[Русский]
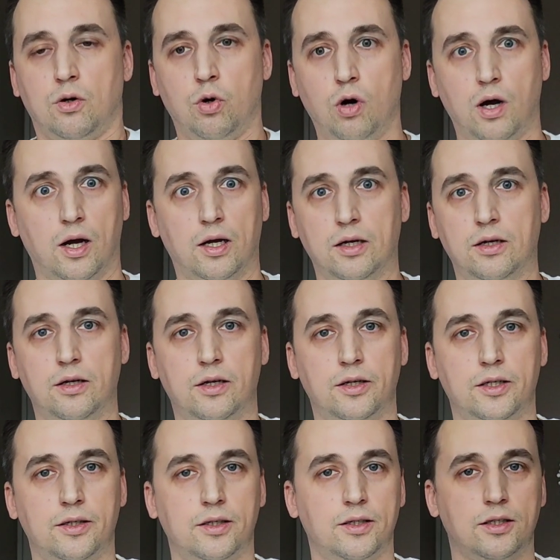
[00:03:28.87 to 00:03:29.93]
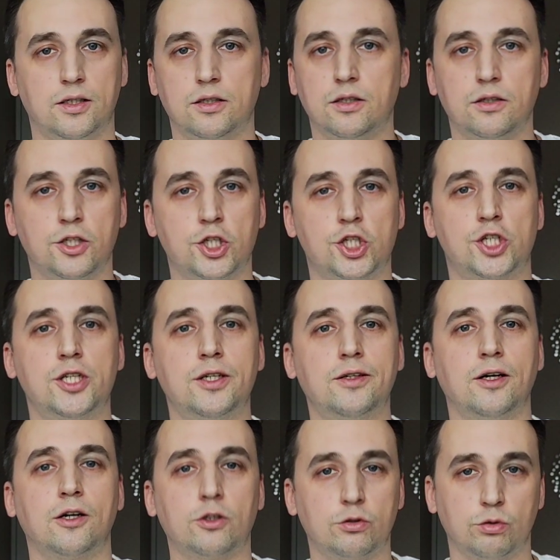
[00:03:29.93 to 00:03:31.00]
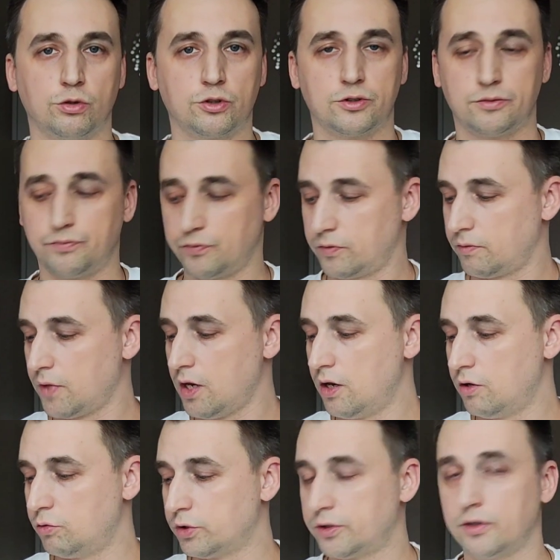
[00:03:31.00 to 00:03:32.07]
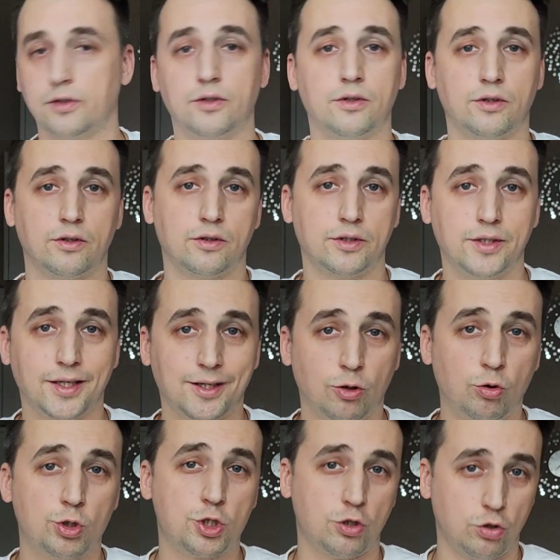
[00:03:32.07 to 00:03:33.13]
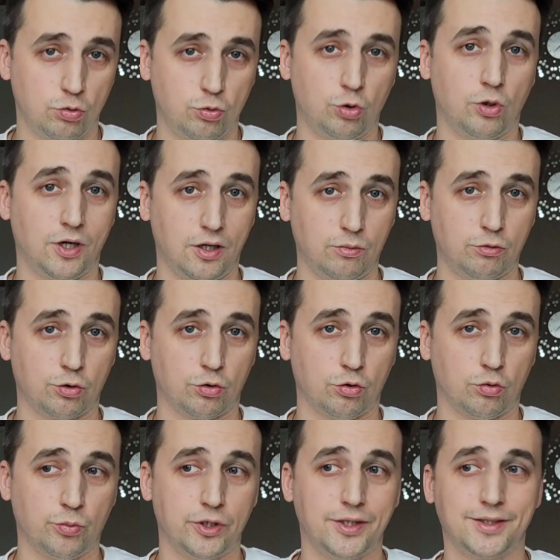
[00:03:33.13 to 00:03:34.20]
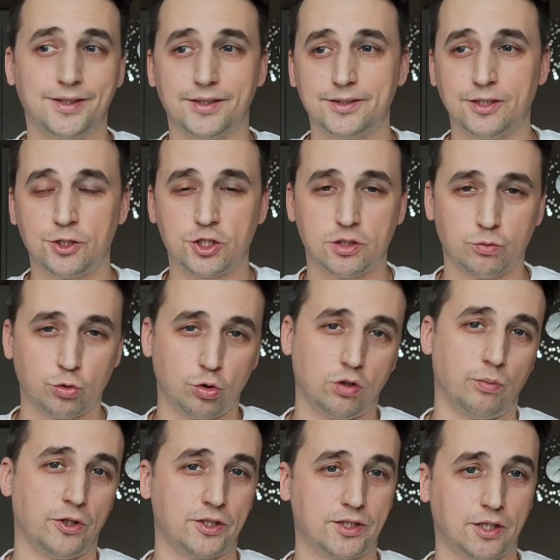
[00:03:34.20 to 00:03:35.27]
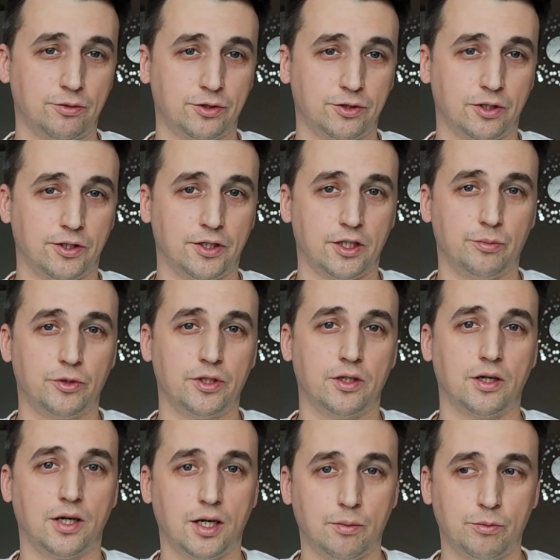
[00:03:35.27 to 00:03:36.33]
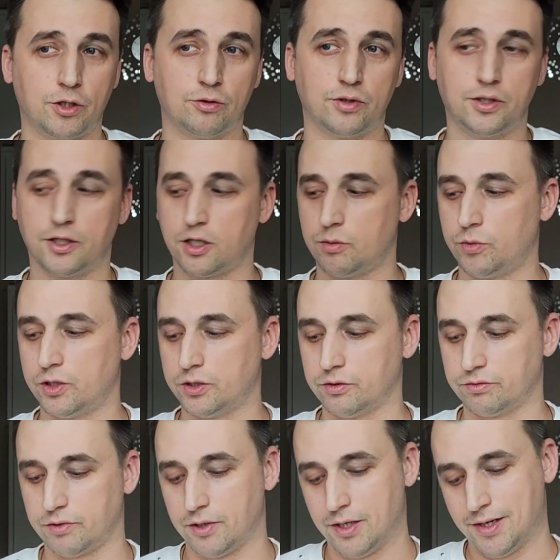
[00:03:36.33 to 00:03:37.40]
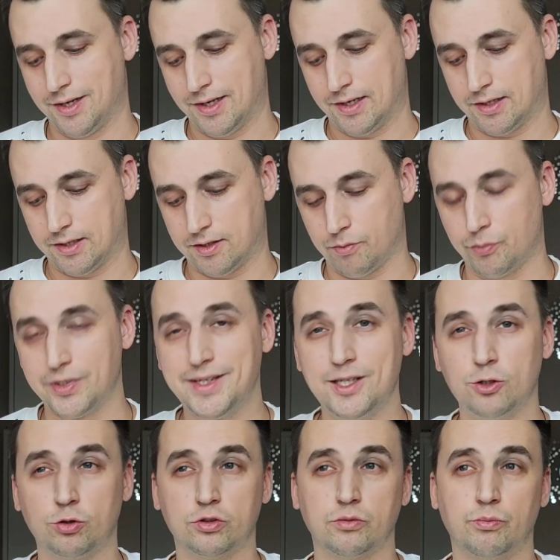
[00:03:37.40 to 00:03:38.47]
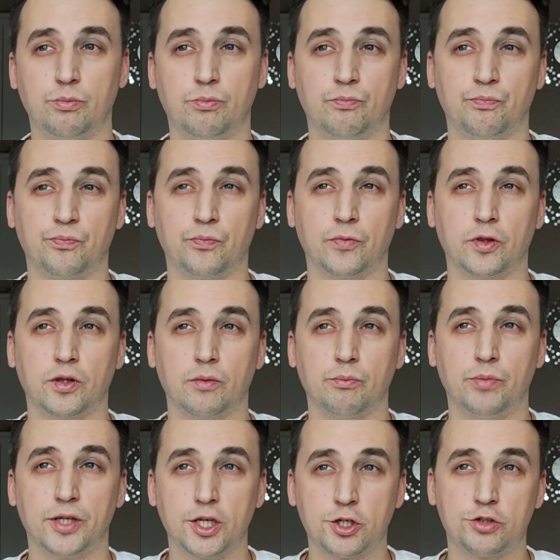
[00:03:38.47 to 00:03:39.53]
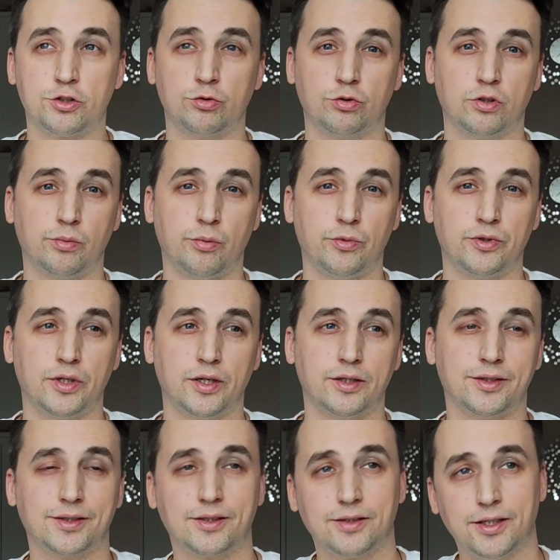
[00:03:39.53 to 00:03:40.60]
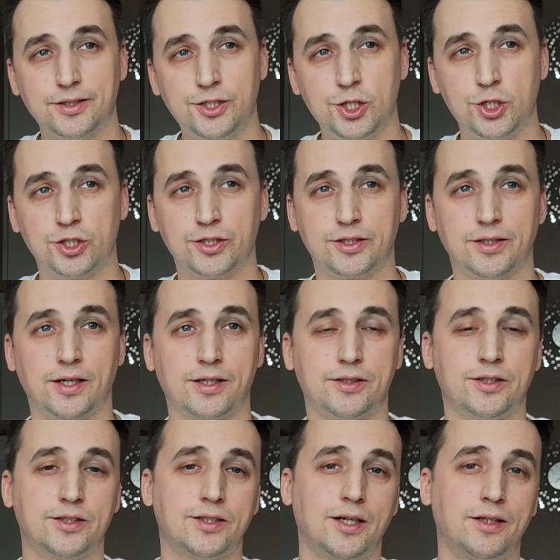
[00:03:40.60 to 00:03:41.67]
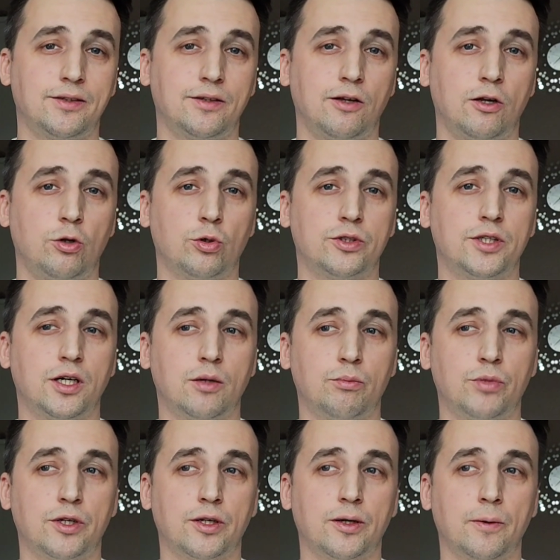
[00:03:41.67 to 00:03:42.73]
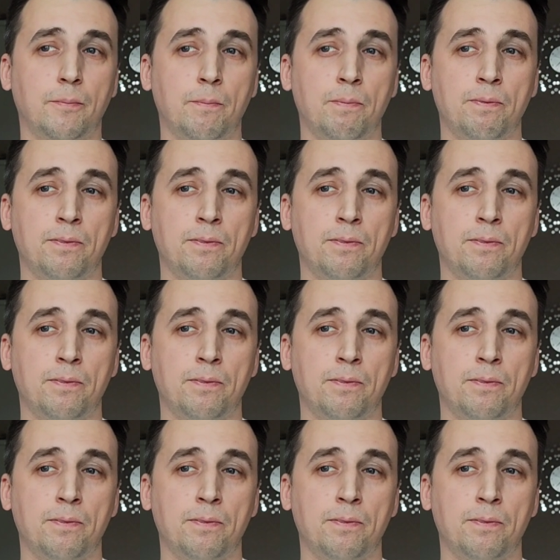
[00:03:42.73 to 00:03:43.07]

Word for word: О, шикардос. Вот я очень люблю амбру, у меня достаточно много представителей именно амбровых ароматов. А, мне он прежде всего напоминает классический артизан леда амбре.